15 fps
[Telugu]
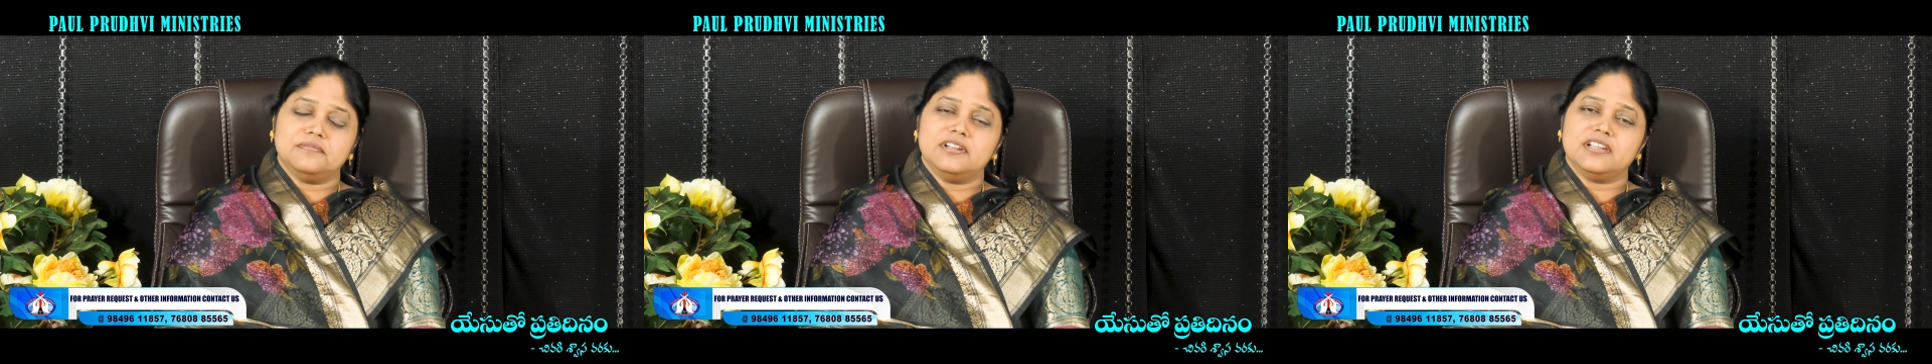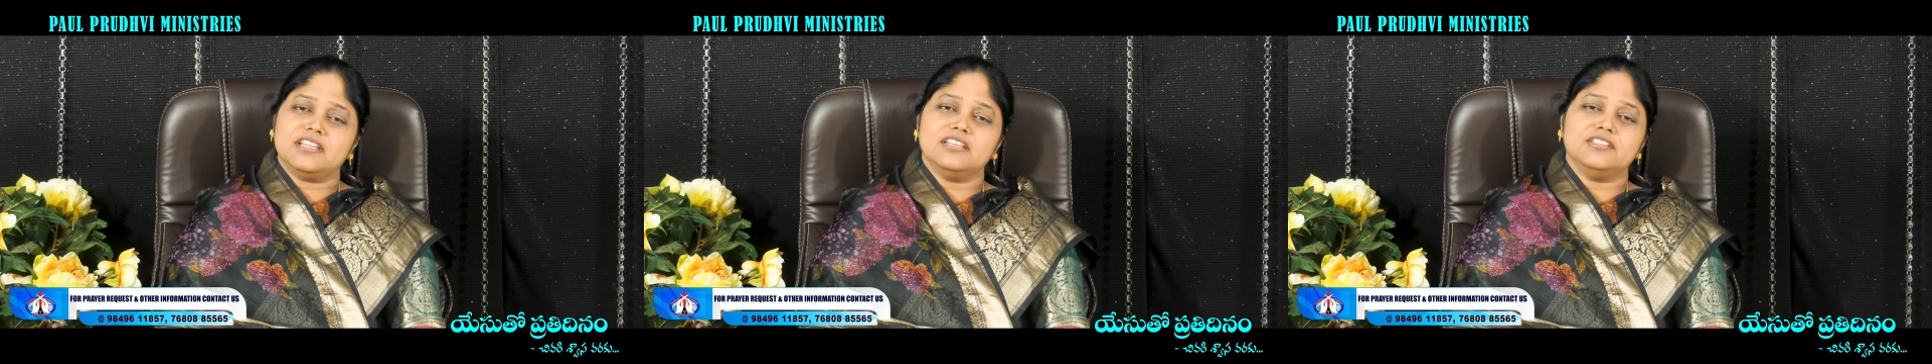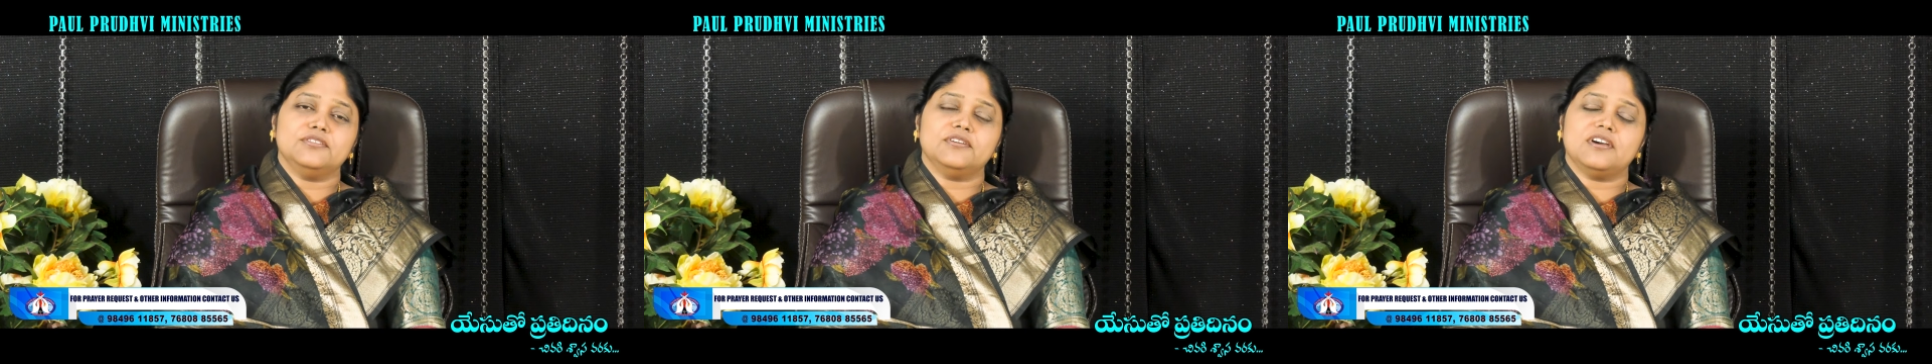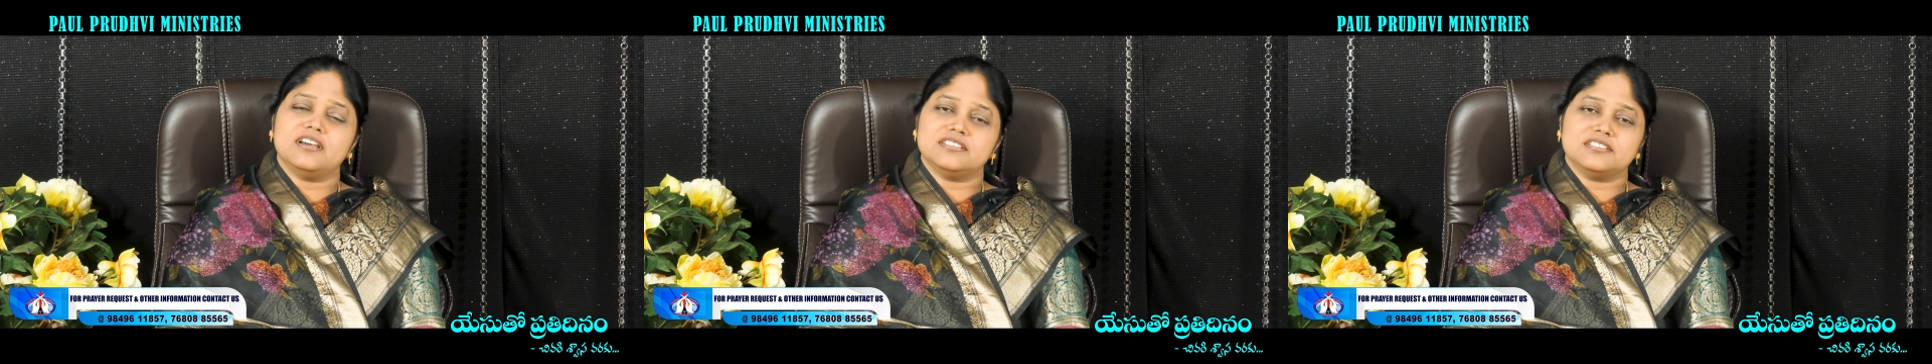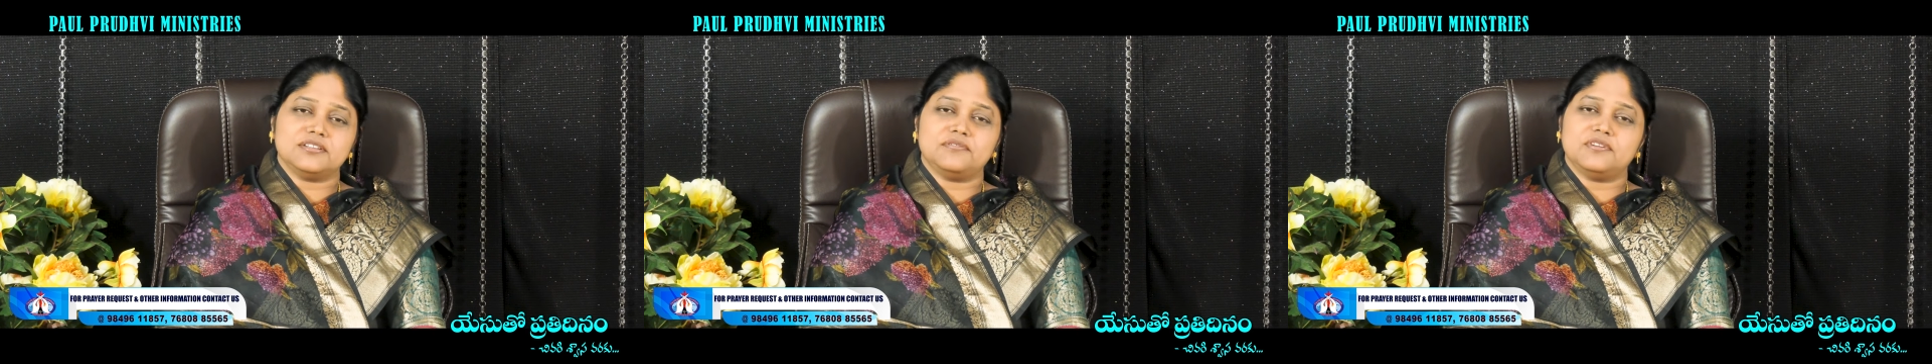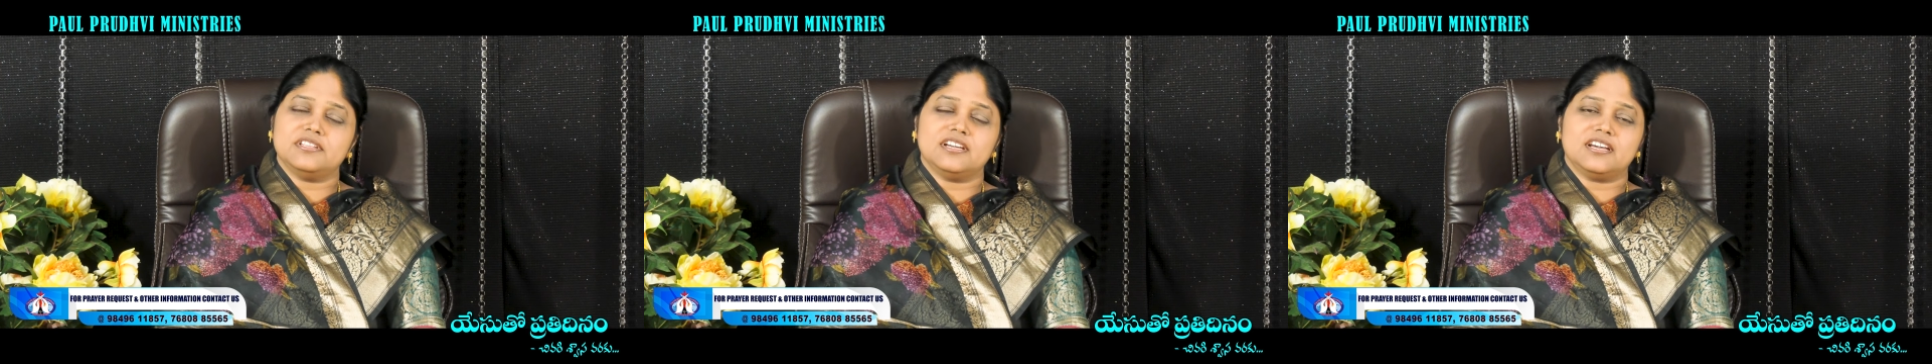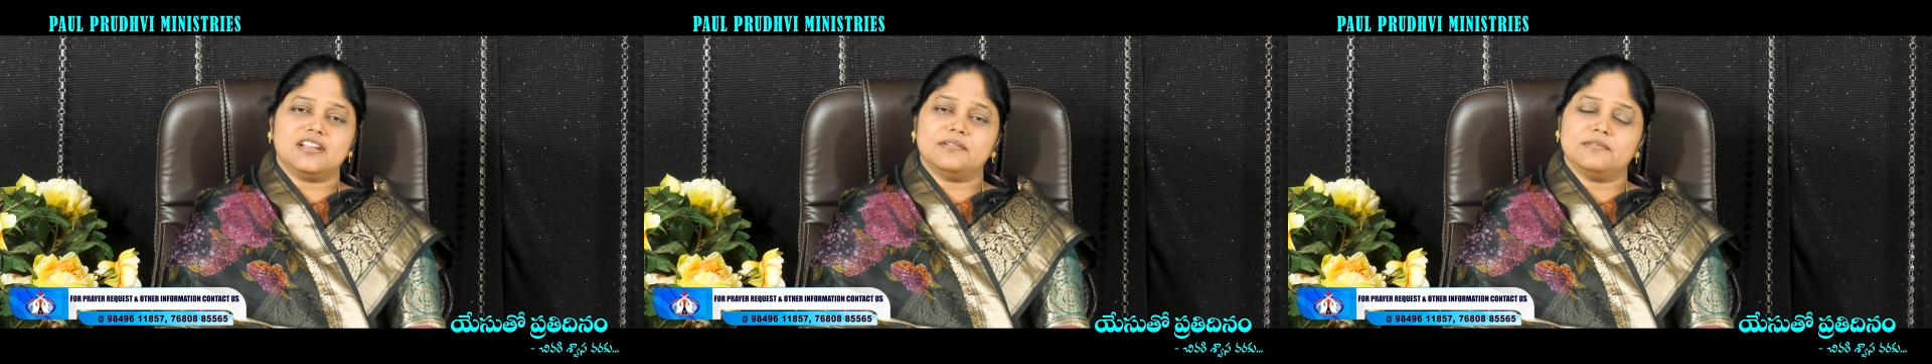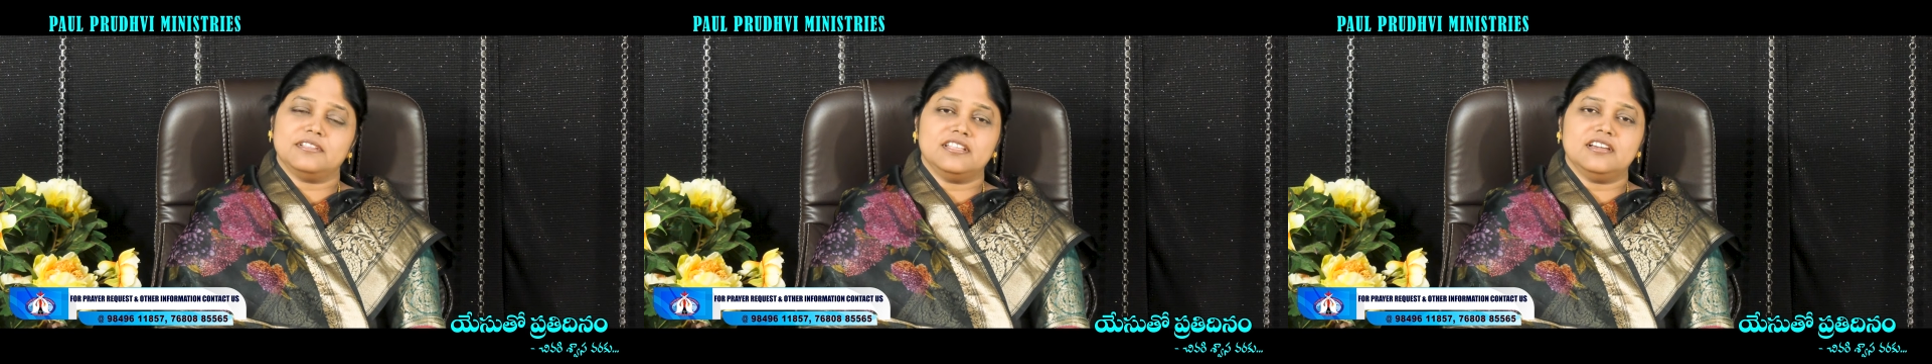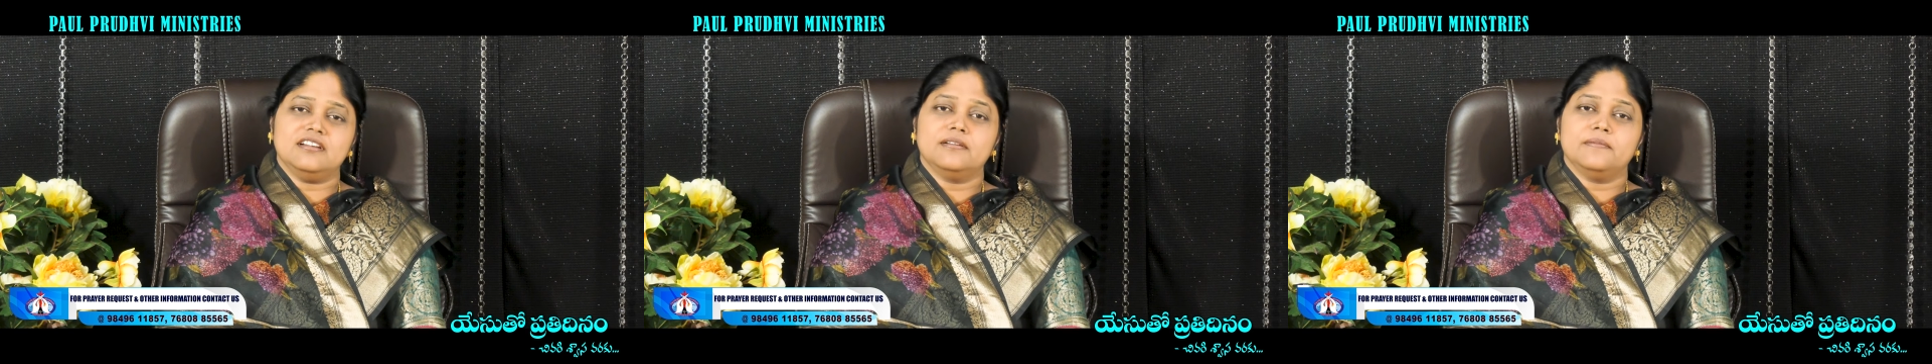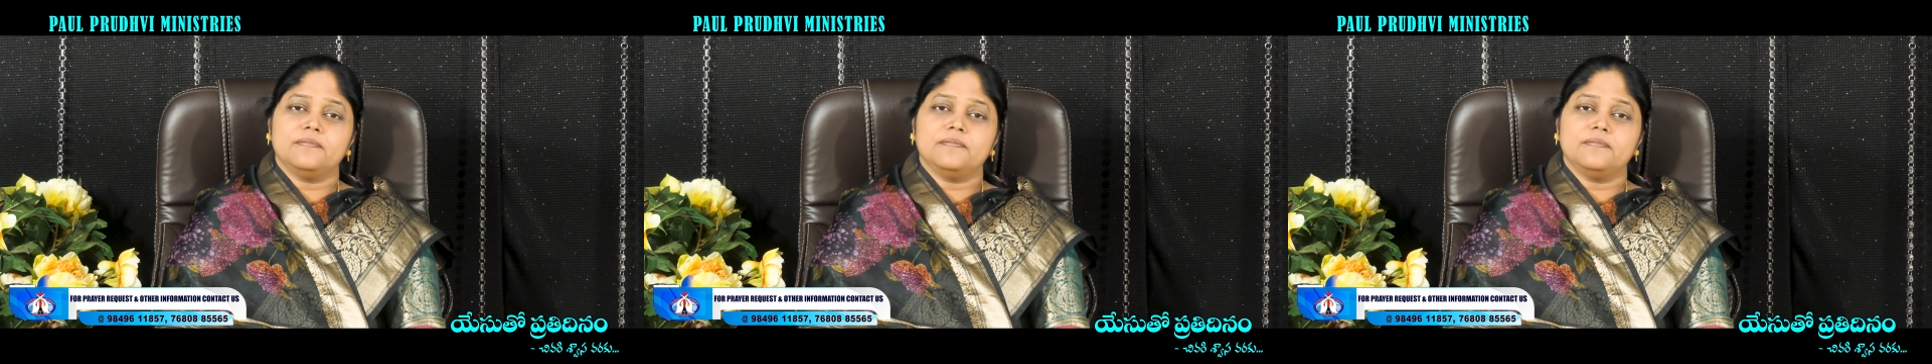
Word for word: మనకెంతో ఆశీర్వాదకరం కదా